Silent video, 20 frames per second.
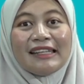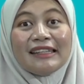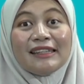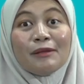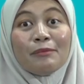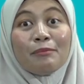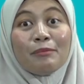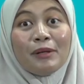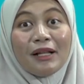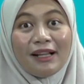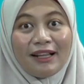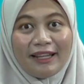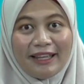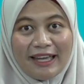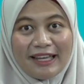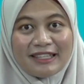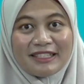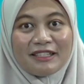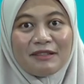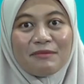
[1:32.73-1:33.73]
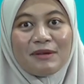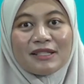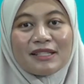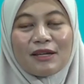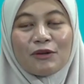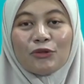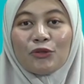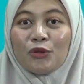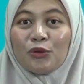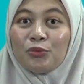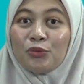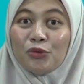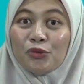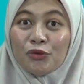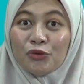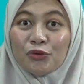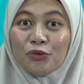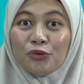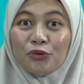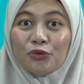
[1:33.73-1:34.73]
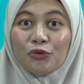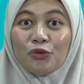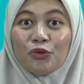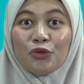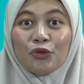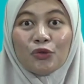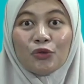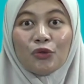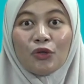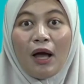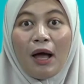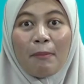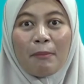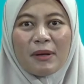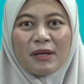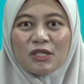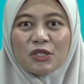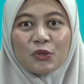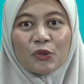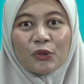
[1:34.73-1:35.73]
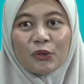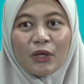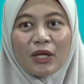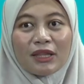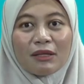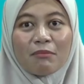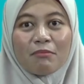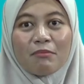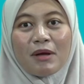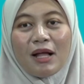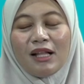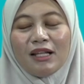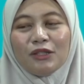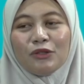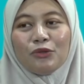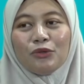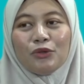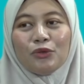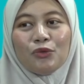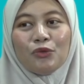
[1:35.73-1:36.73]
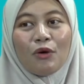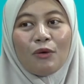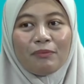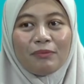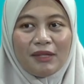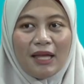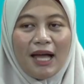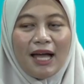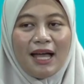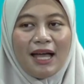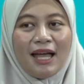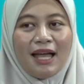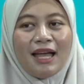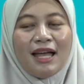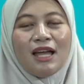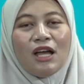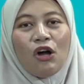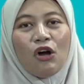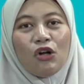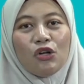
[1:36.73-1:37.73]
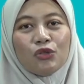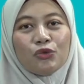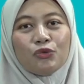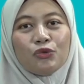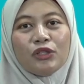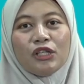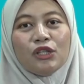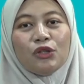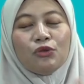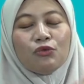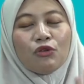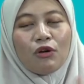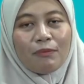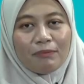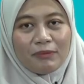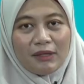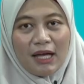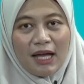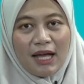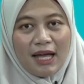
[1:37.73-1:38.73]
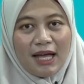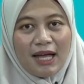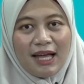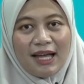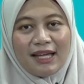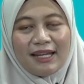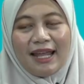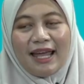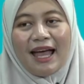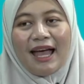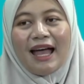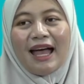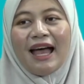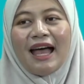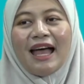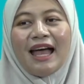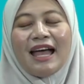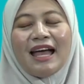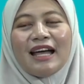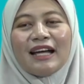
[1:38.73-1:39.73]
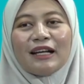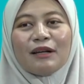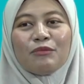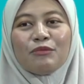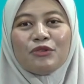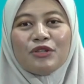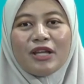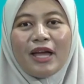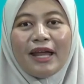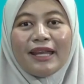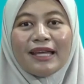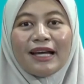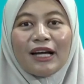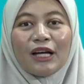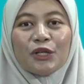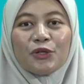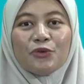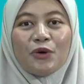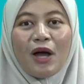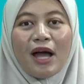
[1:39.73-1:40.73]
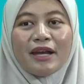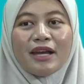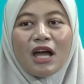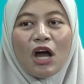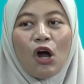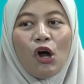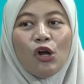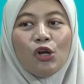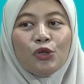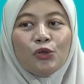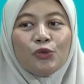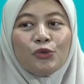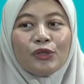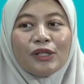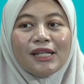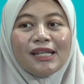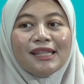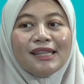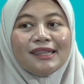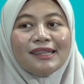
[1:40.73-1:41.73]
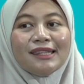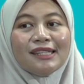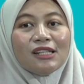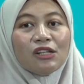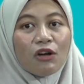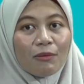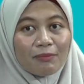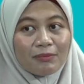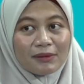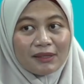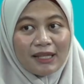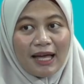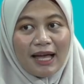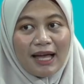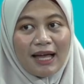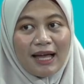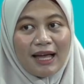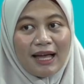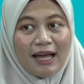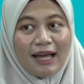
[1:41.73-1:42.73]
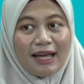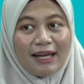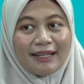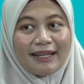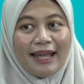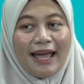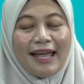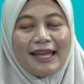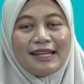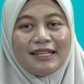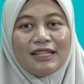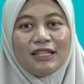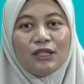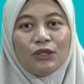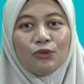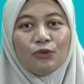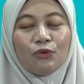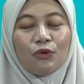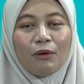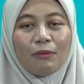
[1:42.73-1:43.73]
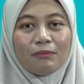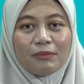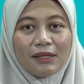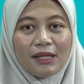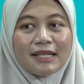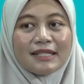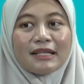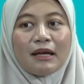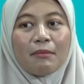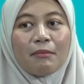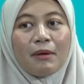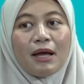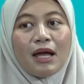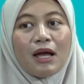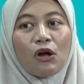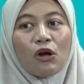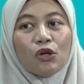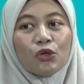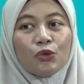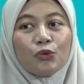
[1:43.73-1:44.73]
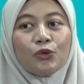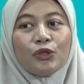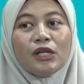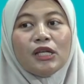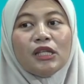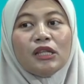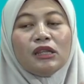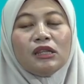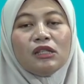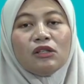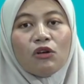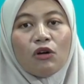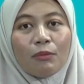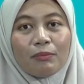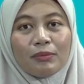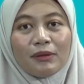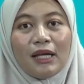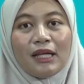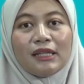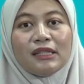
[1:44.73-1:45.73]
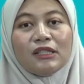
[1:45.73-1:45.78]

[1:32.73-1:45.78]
Tebal ya. Jadi biasanya untuk buku, untuk apa sesuatu yang tebal itu tugopta. Olguri tugopta. Nah, kemudian yang kedua ada olguri tegopta. Nah, ini tugopta sama olguri tegopta.